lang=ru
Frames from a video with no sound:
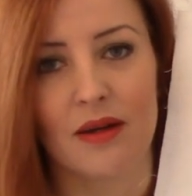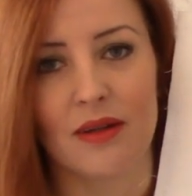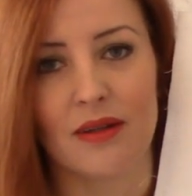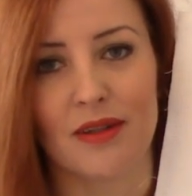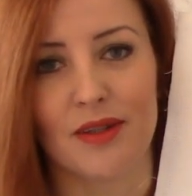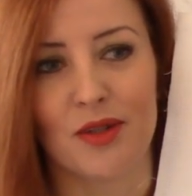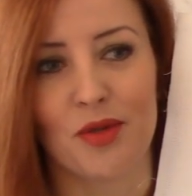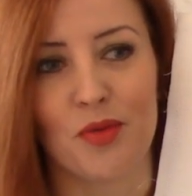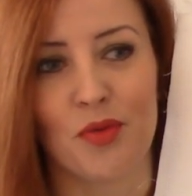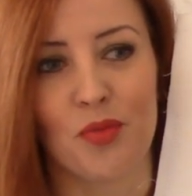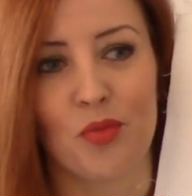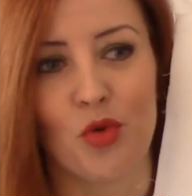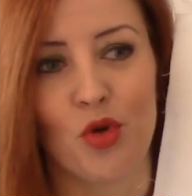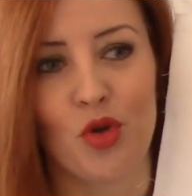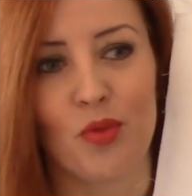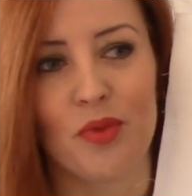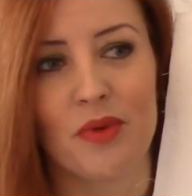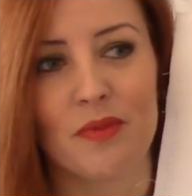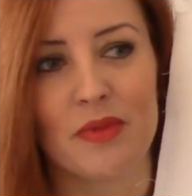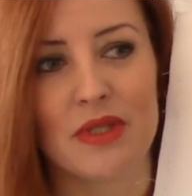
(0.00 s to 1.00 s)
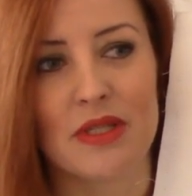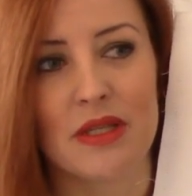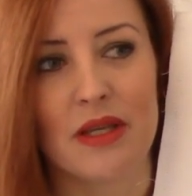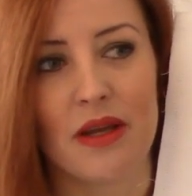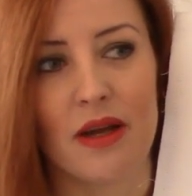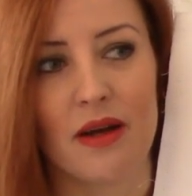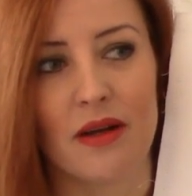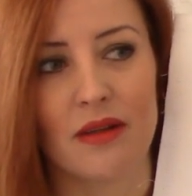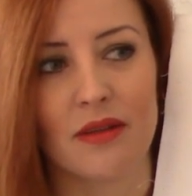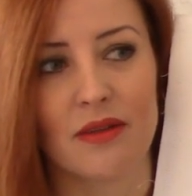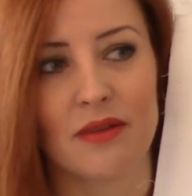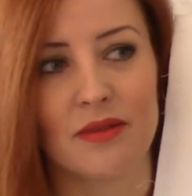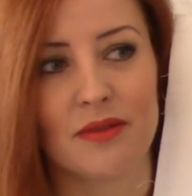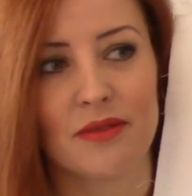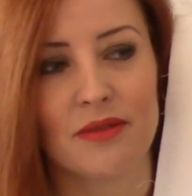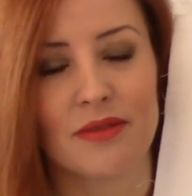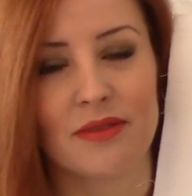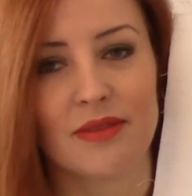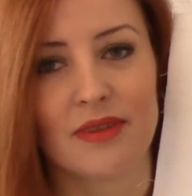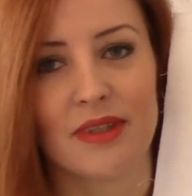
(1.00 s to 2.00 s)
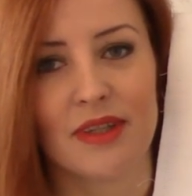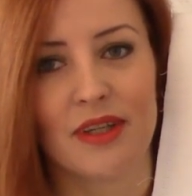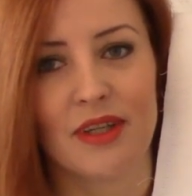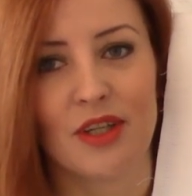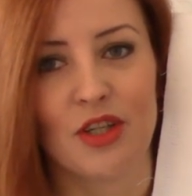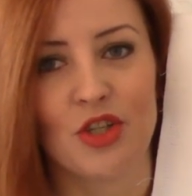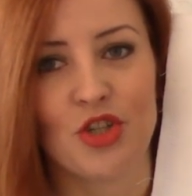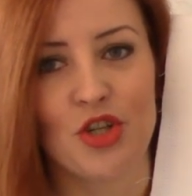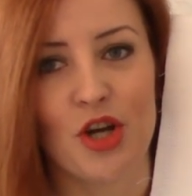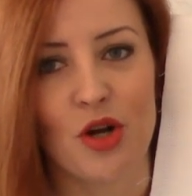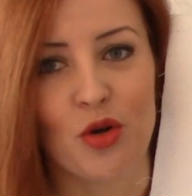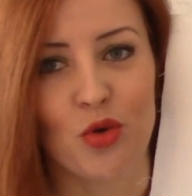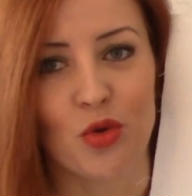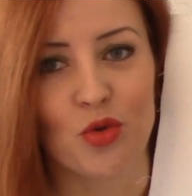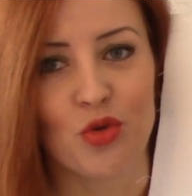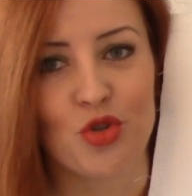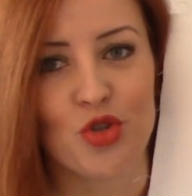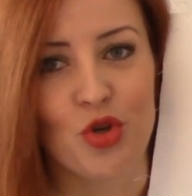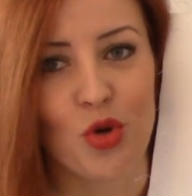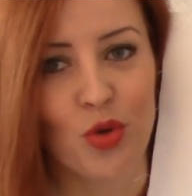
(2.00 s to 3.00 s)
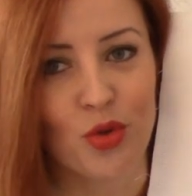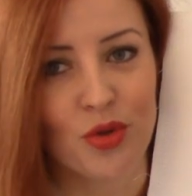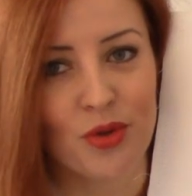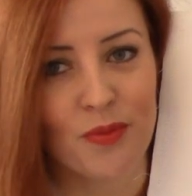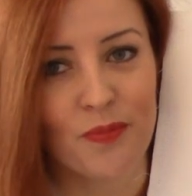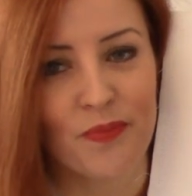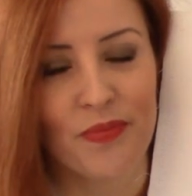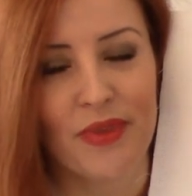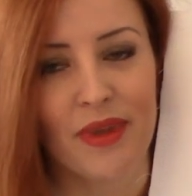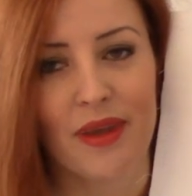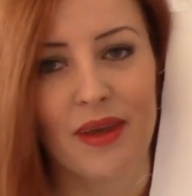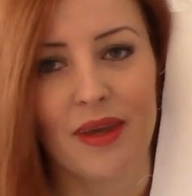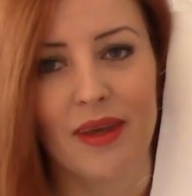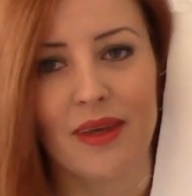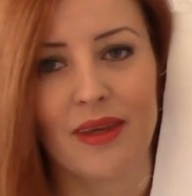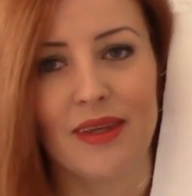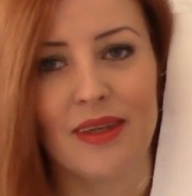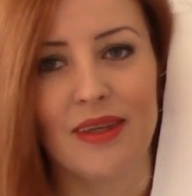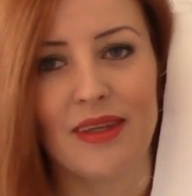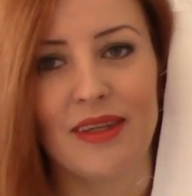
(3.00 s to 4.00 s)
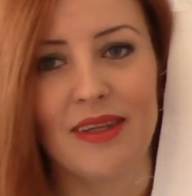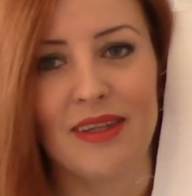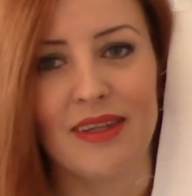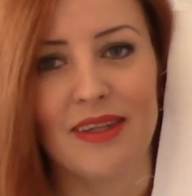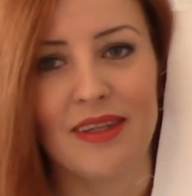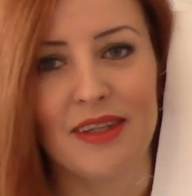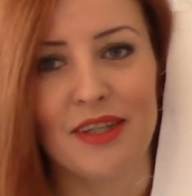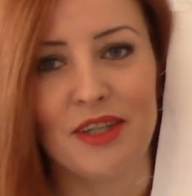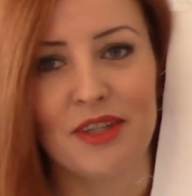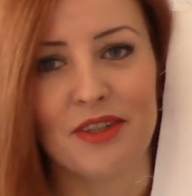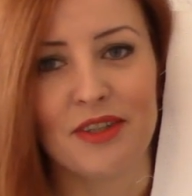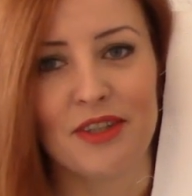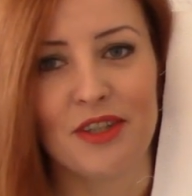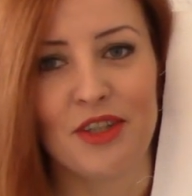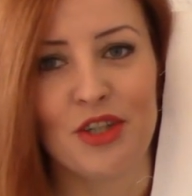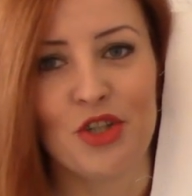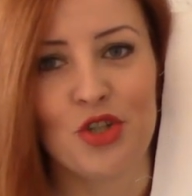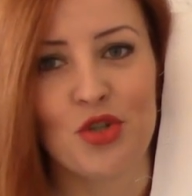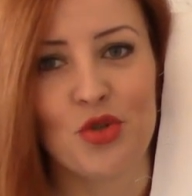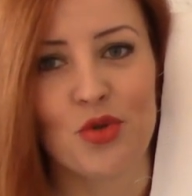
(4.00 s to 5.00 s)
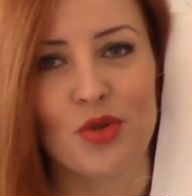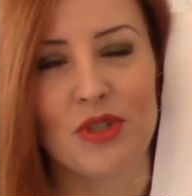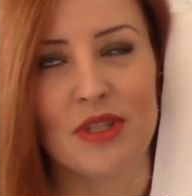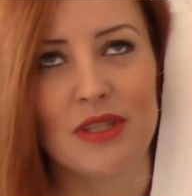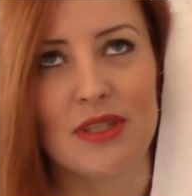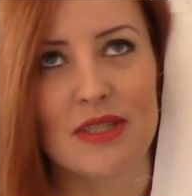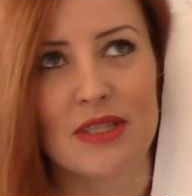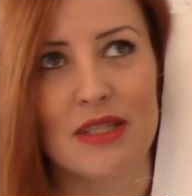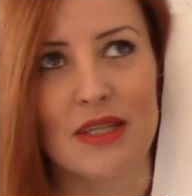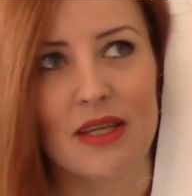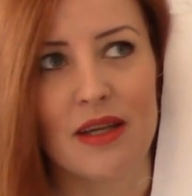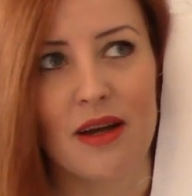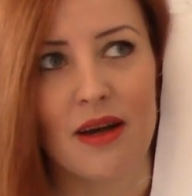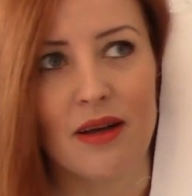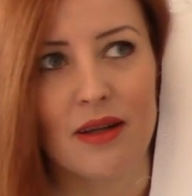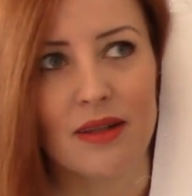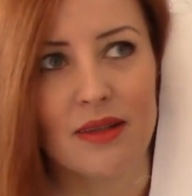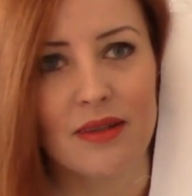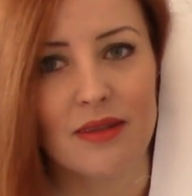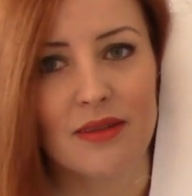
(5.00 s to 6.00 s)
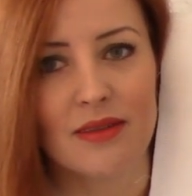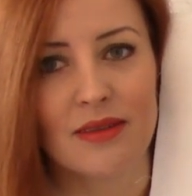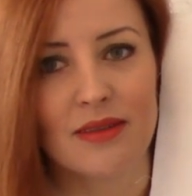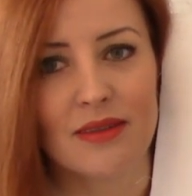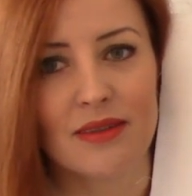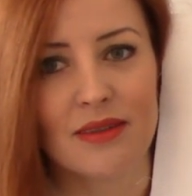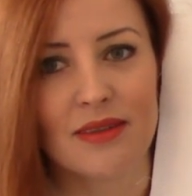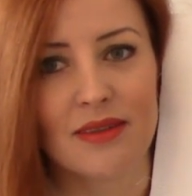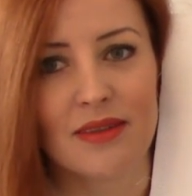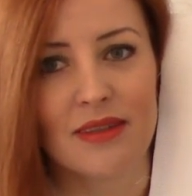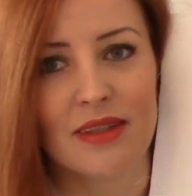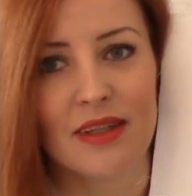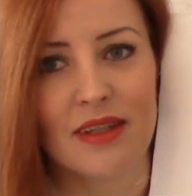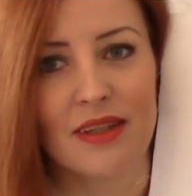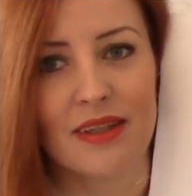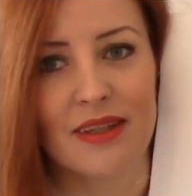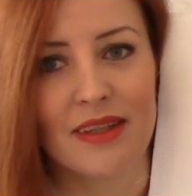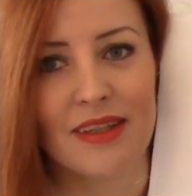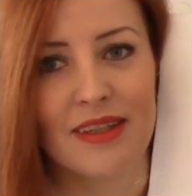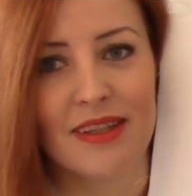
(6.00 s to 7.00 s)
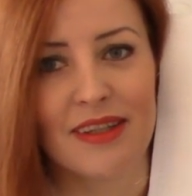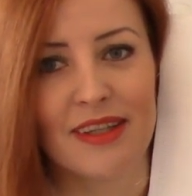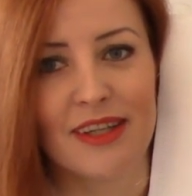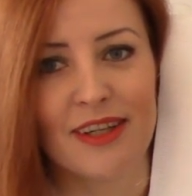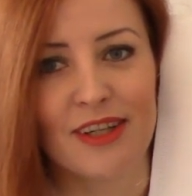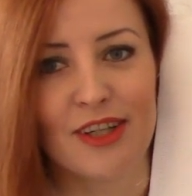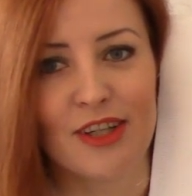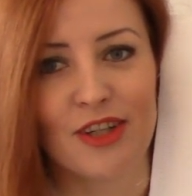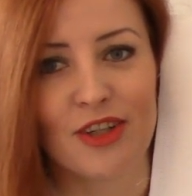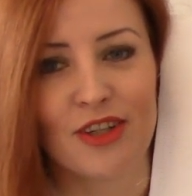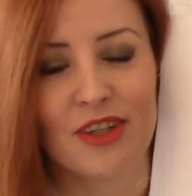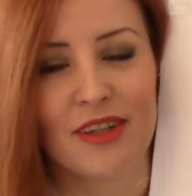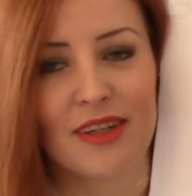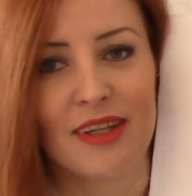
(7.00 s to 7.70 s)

Э, мой любимый сериал Чак Чон. И еще один сериал – это